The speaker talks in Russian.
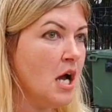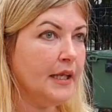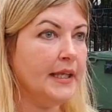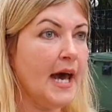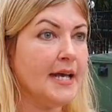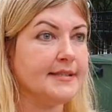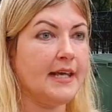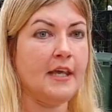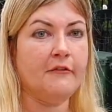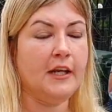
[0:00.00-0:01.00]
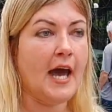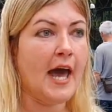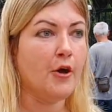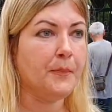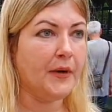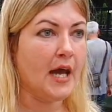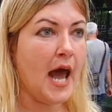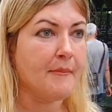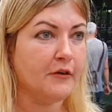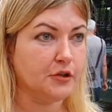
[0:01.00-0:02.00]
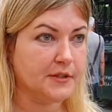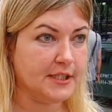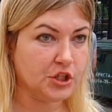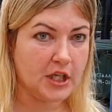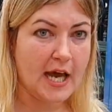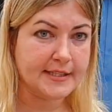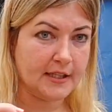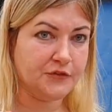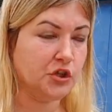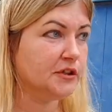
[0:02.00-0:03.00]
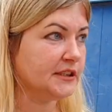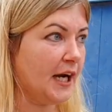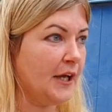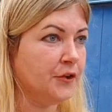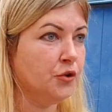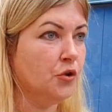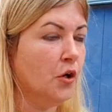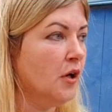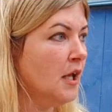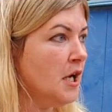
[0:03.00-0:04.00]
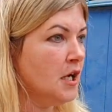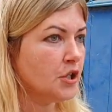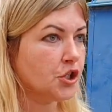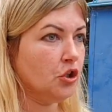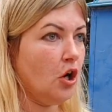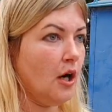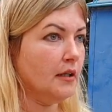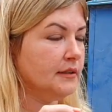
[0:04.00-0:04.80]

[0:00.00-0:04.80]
Я заявляю прямо вот сейчас на всю страну, что